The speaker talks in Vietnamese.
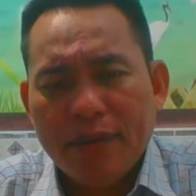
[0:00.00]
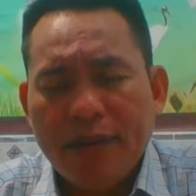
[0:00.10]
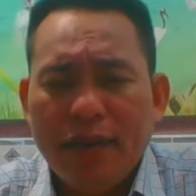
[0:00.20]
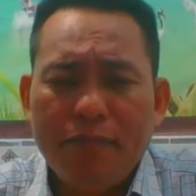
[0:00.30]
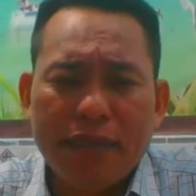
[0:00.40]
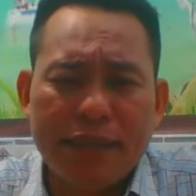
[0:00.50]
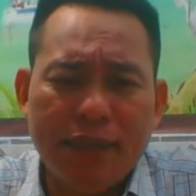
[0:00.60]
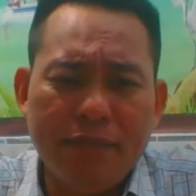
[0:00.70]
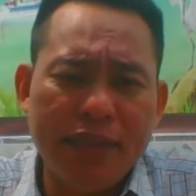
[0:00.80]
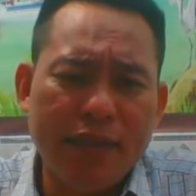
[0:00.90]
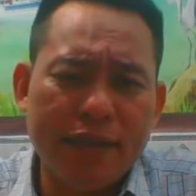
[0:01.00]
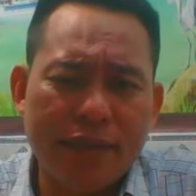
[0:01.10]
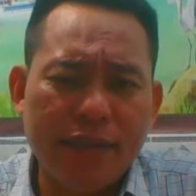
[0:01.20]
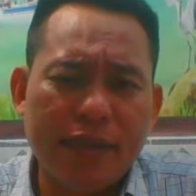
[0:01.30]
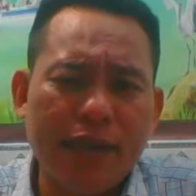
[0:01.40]
lên mà xin bây giờ
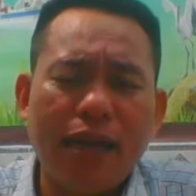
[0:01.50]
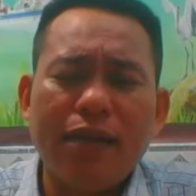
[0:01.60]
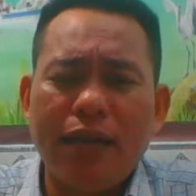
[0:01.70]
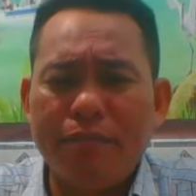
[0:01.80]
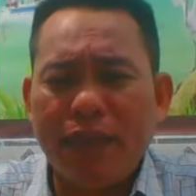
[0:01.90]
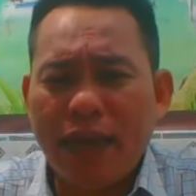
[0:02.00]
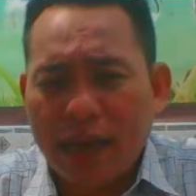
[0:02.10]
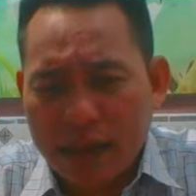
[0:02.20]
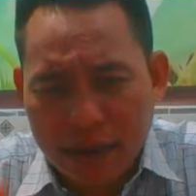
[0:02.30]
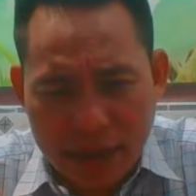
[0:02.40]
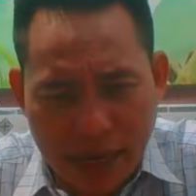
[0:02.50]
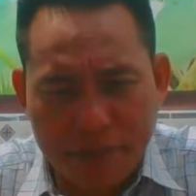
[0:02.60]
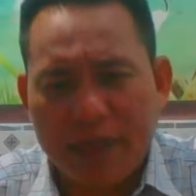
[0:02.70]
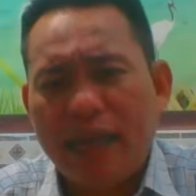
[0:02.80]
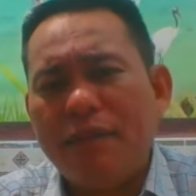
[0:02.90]
xin có đất làm nhà có
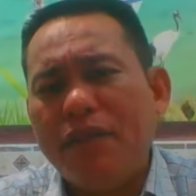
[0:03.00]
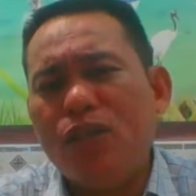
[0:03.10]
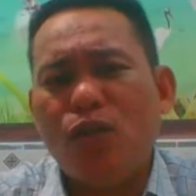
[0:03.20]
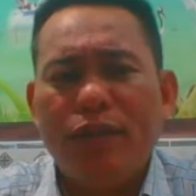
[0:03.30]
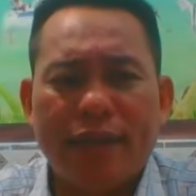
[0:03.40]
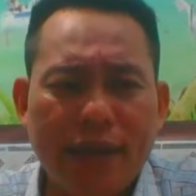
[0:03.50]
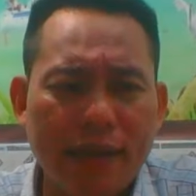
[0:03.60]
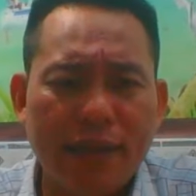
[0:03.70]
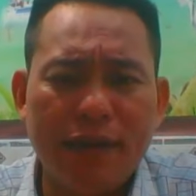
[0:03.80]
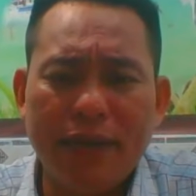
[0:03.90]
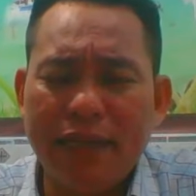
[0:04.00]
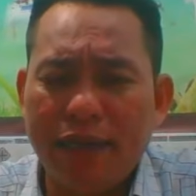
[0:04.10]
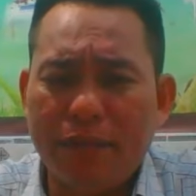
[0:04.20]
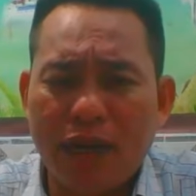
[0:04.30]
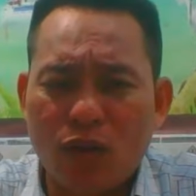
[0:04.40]
làm nhà mới vô được giấy tờ bây
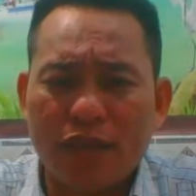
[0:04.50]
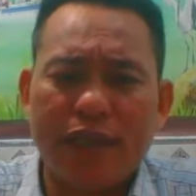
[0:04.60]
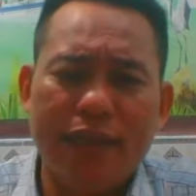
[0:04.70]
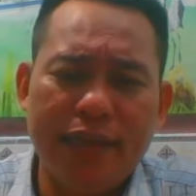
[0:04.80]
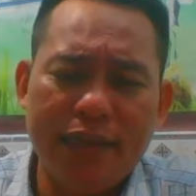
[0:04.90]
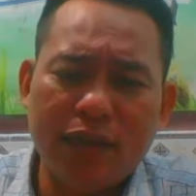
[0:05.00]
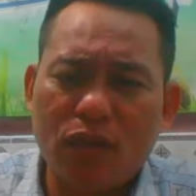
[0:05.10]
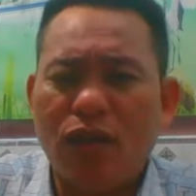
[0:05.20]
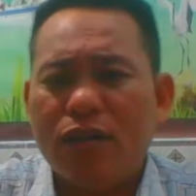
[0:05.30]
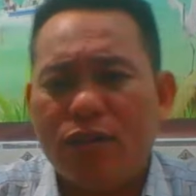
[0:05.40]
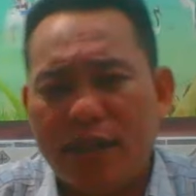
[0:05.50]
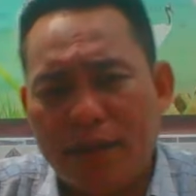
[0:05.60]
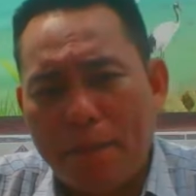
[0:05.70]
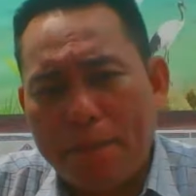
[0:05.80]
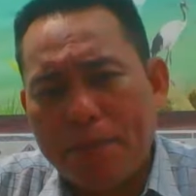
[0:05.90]
giờ bà con thấy đi nó có rồi đó,
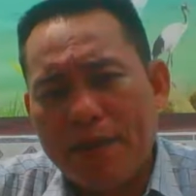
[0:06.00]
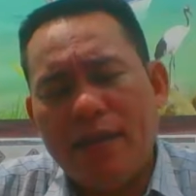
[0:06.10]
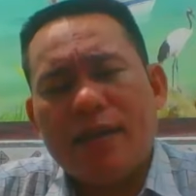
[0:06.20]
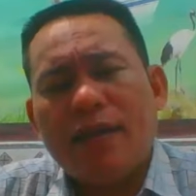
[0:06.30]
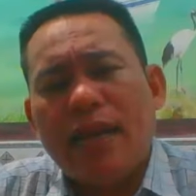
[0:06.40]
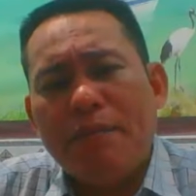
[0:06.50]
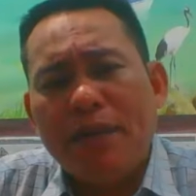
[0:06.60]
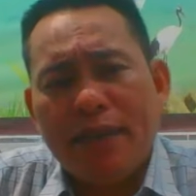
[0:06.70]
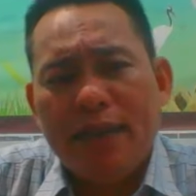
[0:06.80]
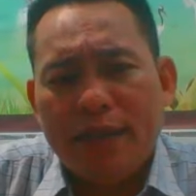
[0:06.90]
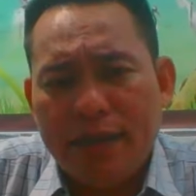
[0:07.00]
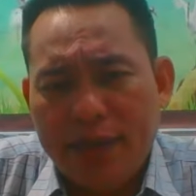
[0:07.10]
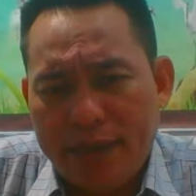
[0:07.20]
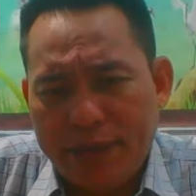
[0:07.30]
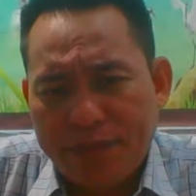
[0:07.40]
đó nó có làm được giấy tờ
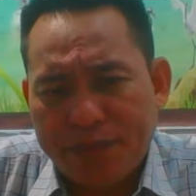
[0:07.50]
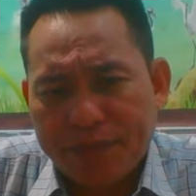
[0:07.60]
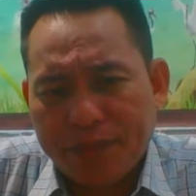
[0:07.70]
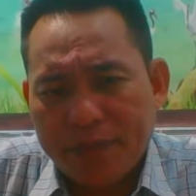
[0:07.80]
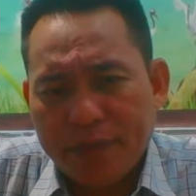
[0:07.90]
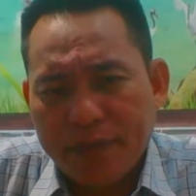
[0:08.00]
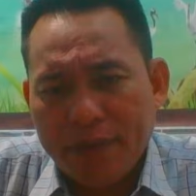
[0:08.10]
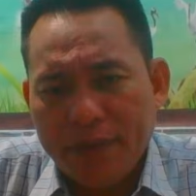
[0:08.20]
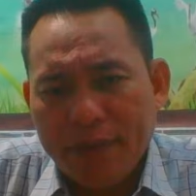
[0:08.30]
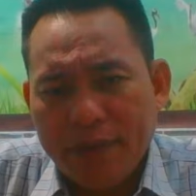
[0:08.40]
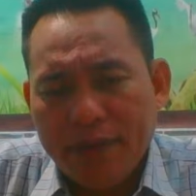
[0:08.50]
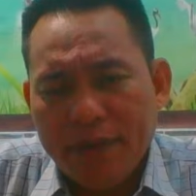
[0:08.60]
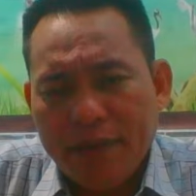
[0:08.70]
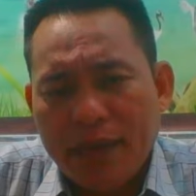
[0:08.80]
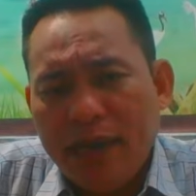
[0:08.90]
hay không
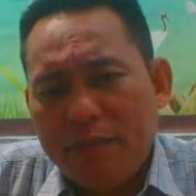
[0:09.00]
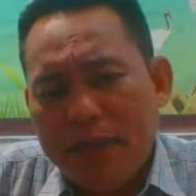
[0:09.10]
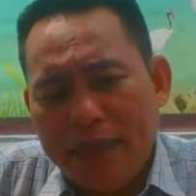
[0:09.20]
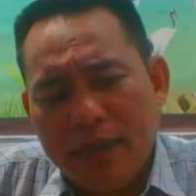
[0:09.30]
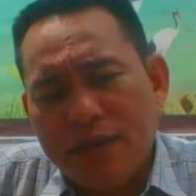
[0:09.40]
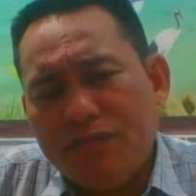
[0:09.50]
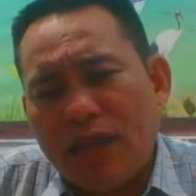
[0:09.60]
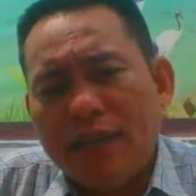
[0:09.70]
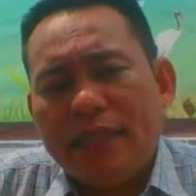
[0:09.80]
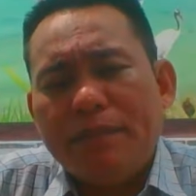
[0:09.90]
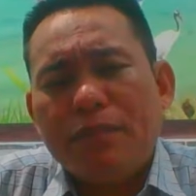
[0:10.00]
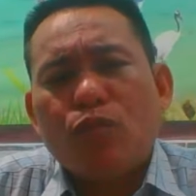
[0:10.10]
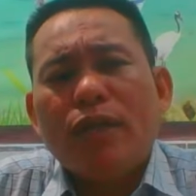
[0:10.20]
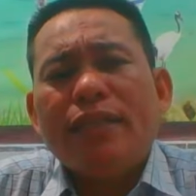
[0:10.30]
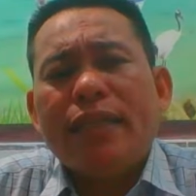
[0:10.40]
hay là bây giờ nó vẫn tiếp tục
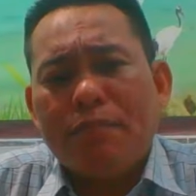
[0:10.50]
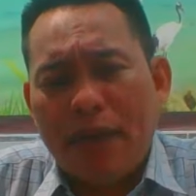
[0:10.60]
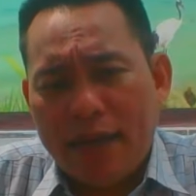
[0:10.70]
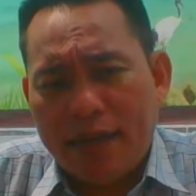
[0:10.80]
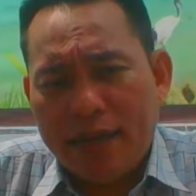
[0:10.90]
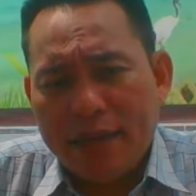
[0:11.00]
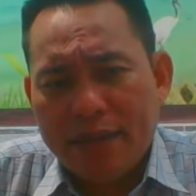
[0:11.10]
đi sang ma